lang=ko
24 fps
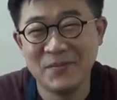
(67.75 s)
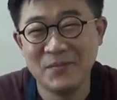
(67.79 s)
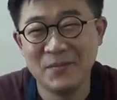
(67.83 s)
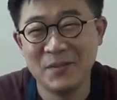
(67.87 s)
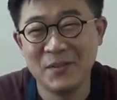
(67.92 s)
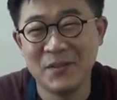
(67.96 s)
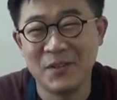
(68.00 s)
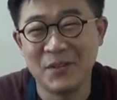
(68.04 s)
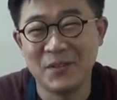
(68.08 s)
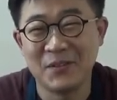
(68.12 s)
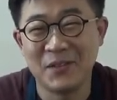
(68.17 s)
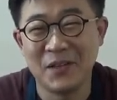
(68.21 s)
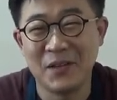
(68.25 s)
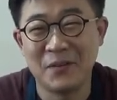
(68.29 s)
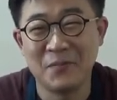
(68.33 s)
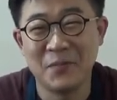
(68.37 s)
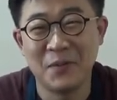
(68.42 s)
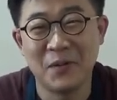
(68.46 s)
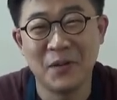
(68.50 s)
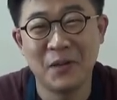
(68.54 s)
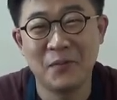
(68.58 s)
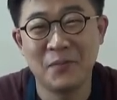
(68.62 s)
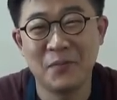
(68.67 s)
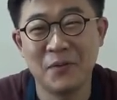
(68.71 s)
이름을 지어서
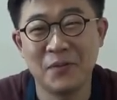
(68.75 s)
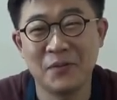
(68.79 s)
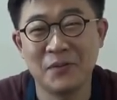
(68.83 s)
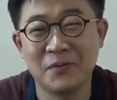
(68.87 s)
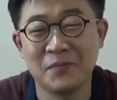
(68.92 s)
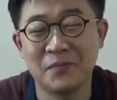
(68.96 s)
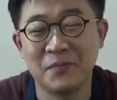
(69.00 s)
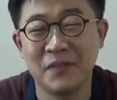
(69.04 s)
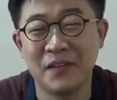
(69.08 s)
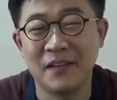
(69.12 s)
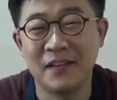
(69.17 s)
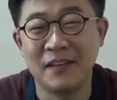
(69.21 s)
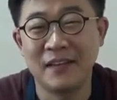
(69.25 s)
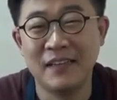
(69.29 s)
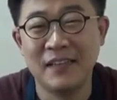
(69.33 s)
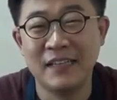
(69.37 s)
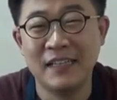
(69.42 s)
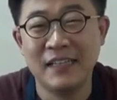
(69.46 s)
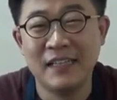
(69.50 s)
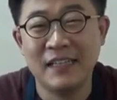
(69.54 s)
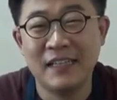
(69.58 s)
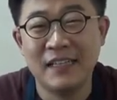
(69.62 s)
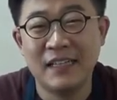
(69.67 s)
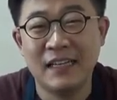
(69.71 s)
한번 해보겠습니다.
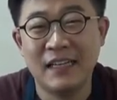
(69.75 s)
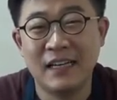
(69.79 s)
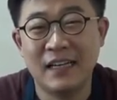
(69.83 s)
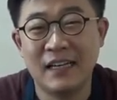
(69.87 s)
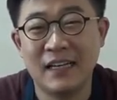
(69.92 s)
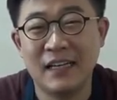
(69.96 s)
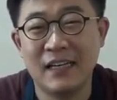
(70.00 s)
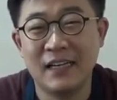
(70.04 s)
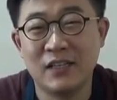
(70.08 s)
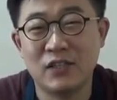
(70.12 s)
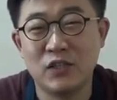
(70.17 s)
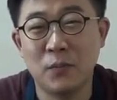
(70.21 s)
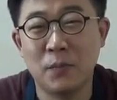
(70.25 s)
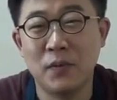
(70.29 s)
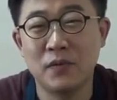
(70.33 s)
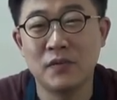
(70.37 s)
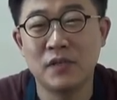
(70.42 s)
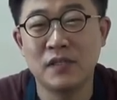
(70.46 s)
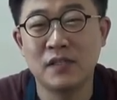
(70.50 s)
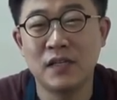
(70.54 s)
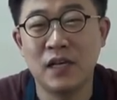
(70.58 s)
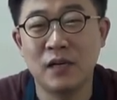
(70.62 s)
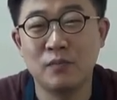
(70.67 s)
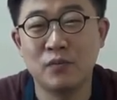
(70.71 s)
아, 첫
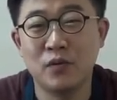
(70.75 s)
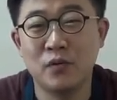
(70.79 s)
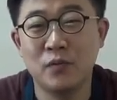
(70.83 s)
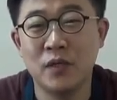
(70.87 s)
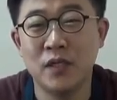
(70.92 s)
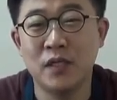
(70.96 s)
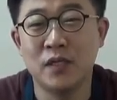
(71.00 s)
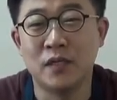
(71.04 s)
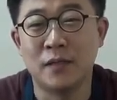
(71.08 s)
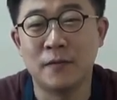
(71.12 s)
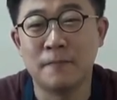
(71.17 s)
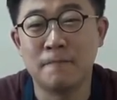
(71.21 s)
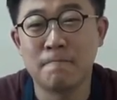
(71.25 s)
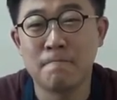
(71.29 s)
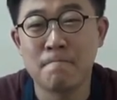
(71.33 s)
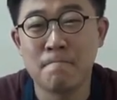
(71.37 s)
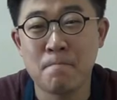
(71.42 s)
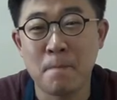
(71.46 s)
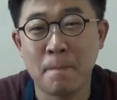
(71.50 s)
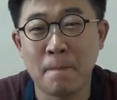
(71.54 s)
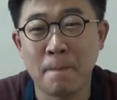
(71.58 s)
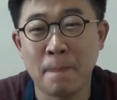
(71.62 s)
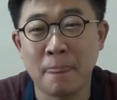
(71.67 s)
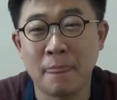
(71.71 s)
번째 상품은
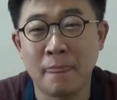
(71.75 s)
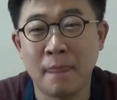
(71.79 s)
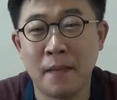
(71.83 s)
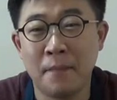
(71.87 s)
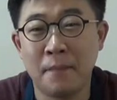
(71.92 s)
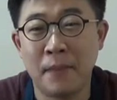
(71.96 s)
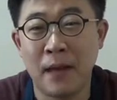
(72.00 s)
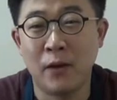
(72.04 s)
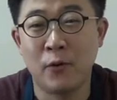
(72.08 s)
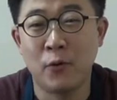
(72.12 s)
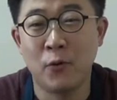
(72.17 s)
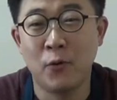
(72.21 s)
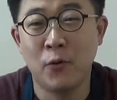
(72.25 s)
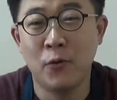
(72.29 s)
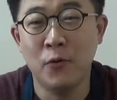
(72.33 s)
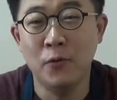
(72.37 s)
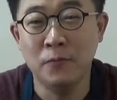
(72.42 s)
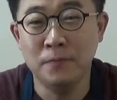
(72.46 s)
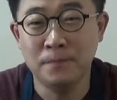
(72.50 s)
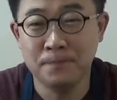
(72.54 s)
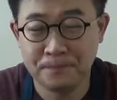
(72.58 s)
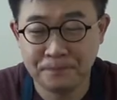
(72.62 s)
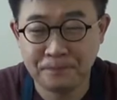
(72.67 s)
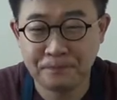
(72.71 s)

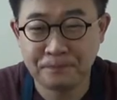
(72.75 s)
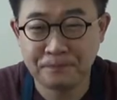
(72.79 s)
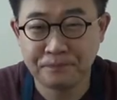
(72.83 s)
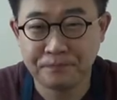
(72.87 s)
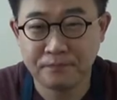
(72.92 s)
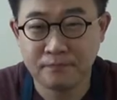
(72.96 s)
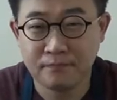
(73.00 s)
바로